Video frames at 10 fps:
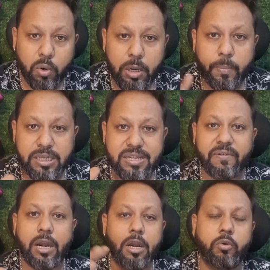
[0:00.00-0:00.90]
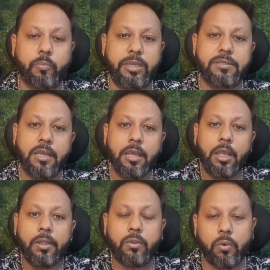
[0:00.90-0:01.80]
অনলি পে সেভেন হান্ড্রেড রুপিস
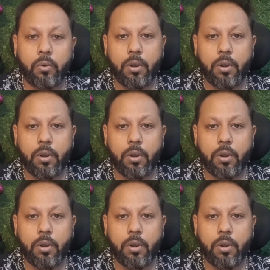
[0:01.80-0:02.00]
তো